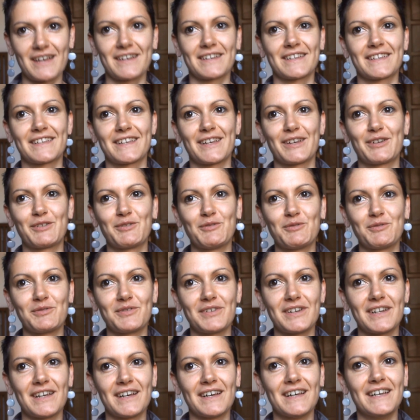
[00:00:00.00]
anche
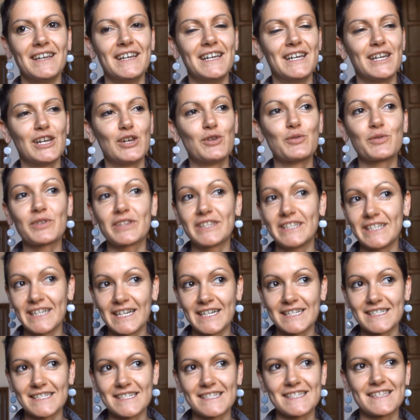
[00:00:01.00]
con
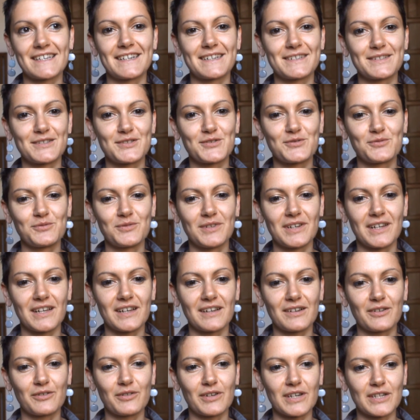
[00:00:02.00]
l'ordinanza
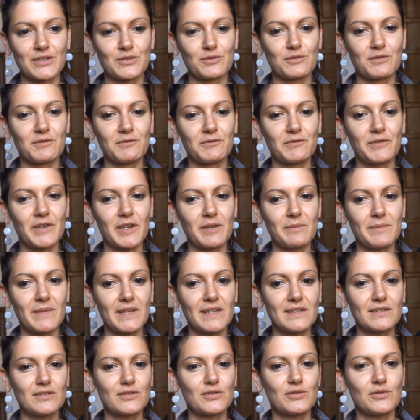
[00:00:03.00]
sul corretto
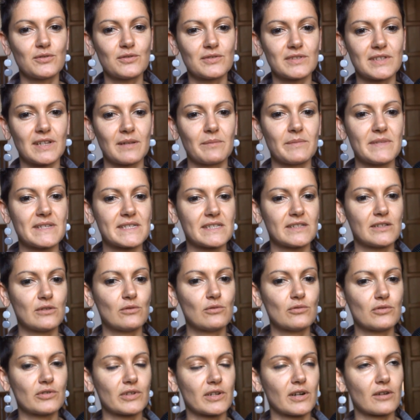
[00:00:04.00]
conferimento, dal mese di
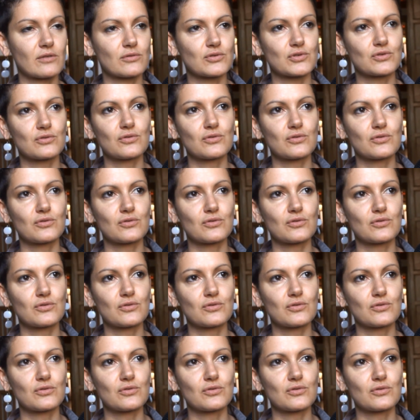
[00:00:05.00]
luglio dell'anno